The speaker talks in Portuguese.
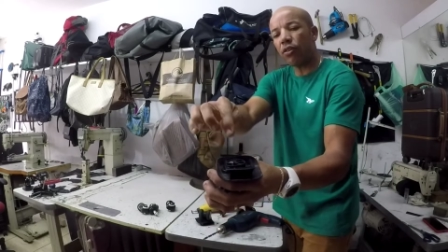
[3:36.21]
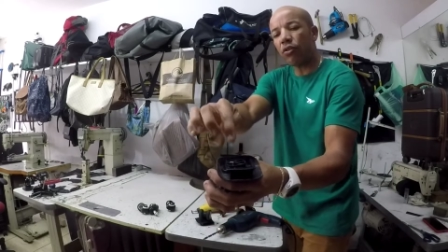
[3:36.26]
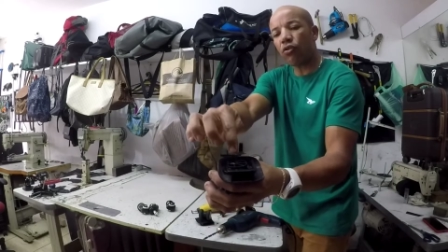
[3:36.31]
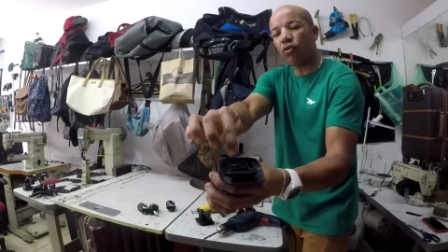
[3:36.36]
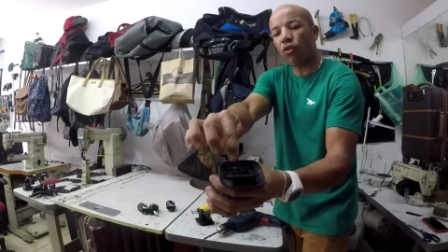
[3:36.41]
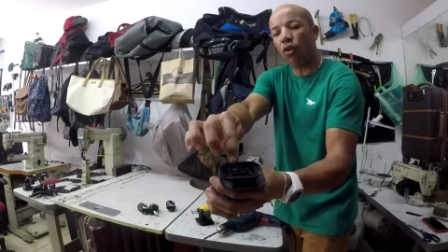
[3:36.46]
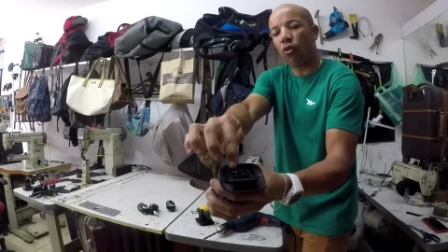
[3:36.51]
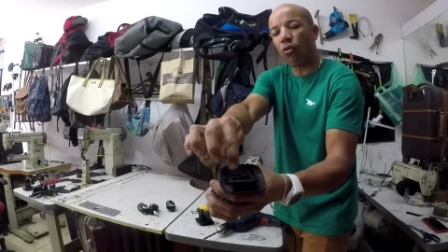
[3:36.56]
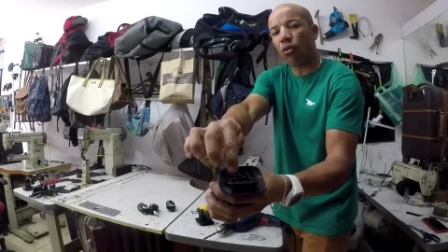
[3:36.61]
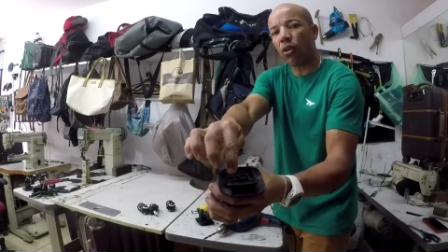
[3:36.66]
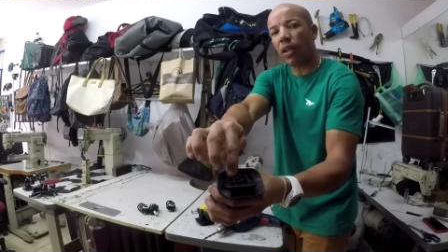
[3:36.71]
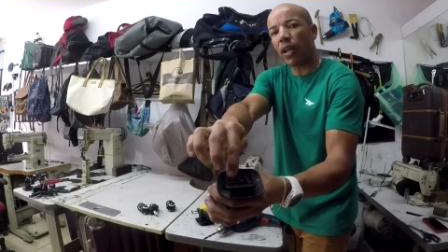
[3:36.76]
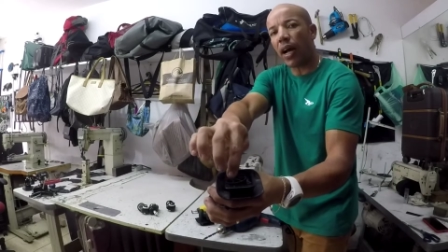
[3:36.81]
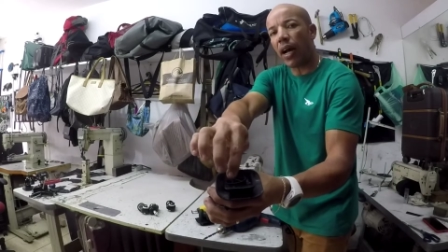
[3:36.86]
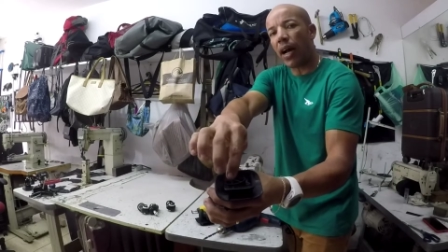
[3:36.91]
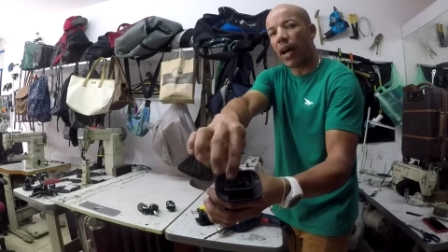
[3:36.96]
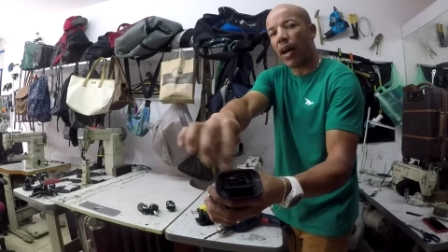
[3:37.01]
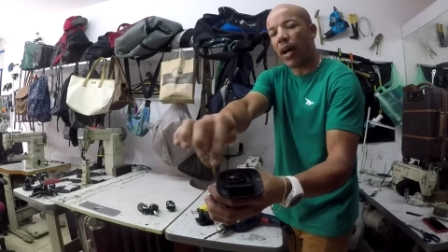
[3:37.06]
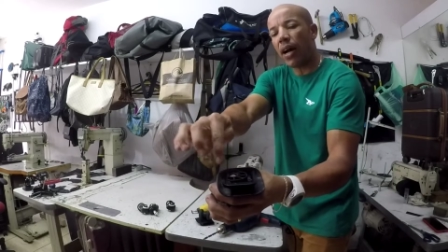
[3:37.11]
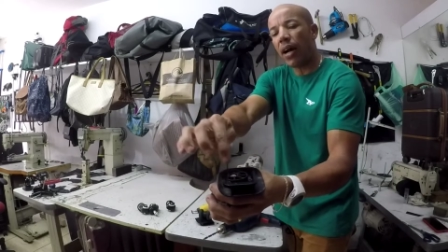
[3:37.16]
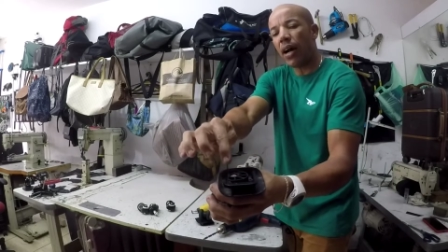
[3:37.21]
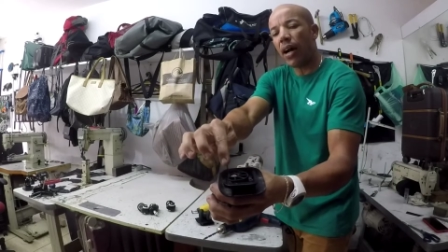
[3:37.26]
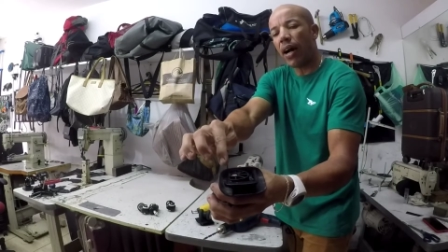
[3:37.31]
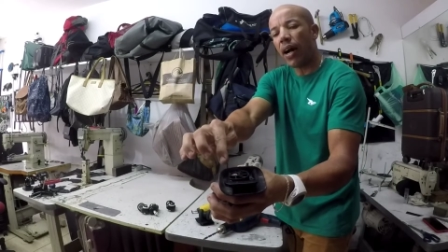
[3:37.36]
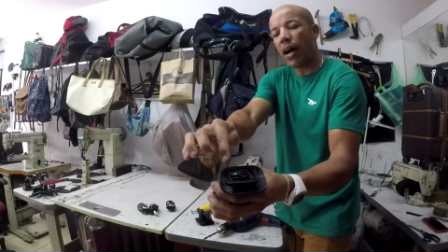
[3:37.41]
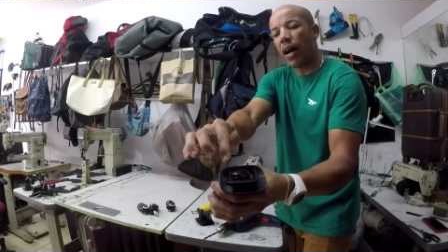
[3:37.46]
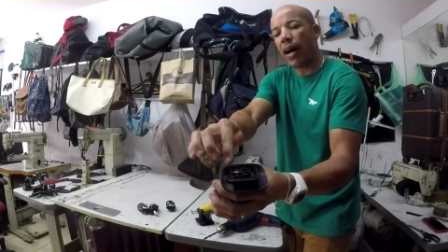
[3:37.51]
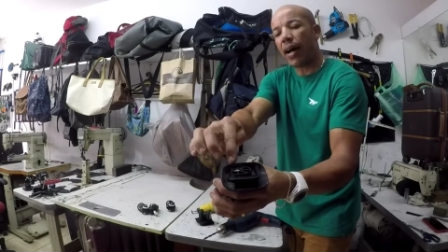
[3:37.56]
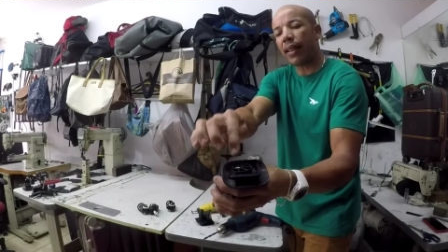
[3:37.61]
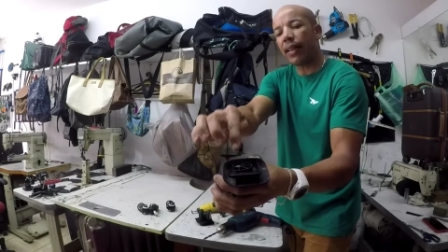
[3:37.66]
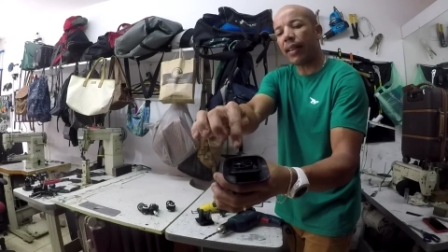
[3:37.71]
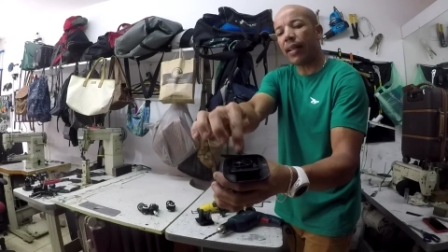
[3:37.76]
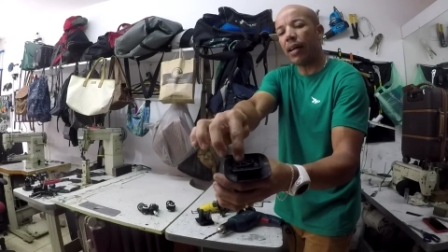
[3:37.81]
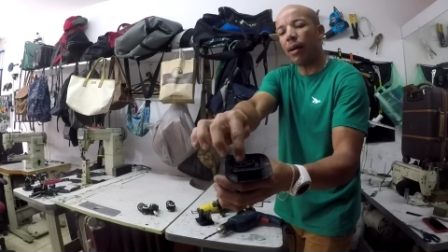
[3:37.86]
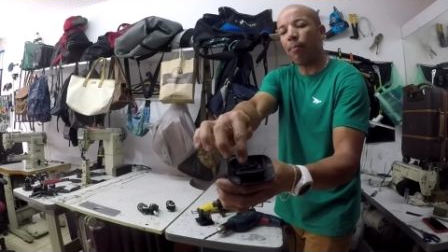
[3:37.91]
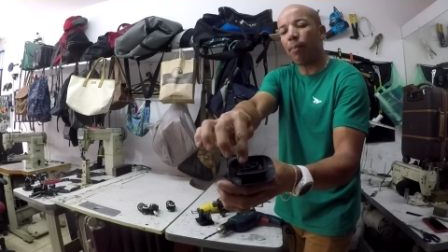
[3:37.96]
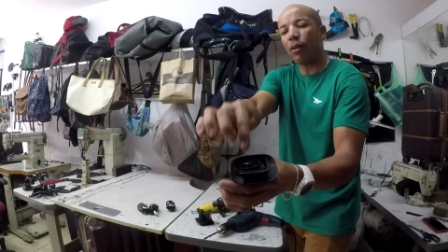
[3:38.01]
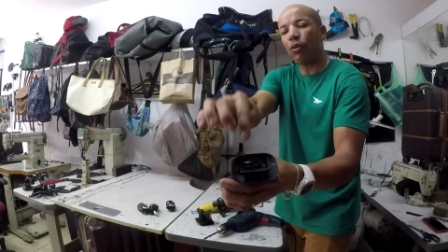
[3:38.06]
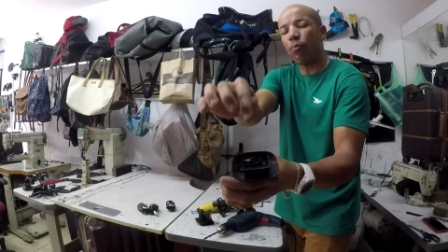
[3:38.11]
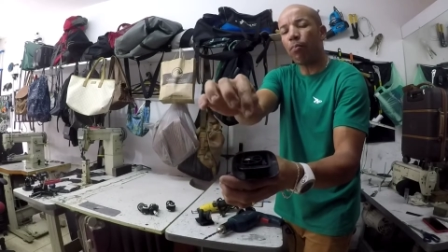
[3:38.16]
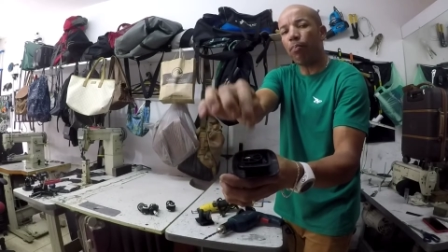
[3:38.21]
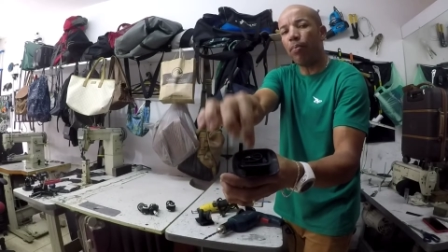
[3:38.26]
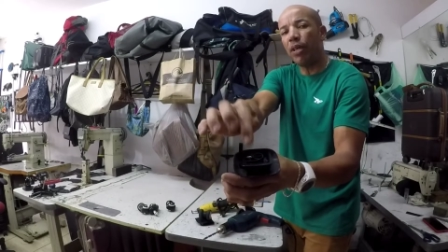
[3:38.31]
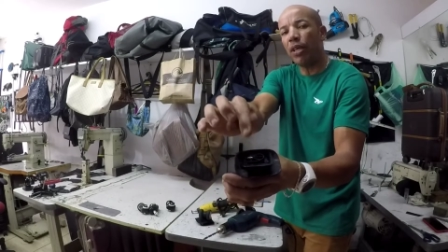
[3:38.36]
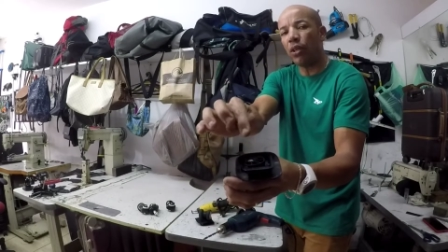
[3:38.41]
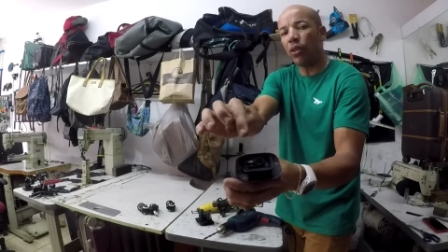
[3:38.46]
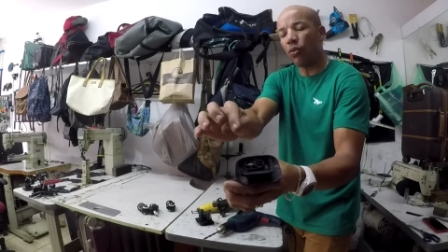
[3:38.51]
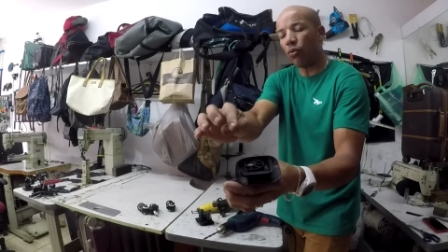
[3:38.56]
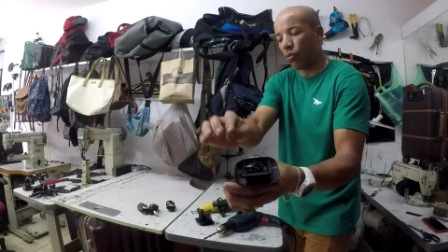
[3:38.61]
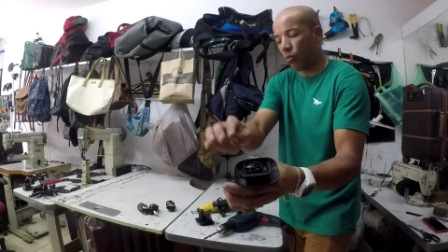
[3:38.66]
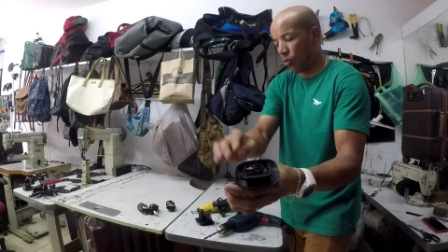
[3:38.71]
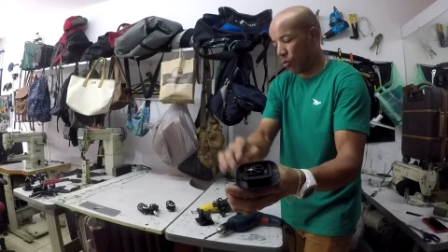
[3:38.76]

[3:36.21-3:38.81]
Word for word: soltar a tampa do pino.